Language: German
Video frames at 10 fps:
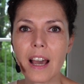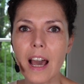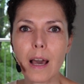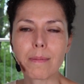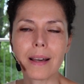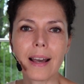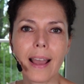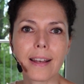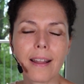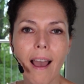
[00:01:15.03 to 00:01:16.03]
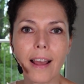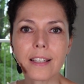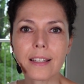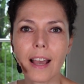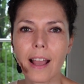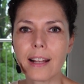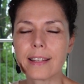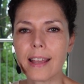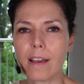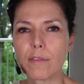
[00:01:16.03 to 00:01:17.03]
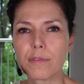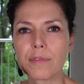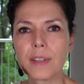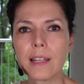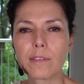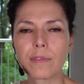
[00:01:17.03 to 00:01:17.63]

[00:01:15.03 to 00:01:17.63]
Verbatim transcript: aber ein Anteil, der viel,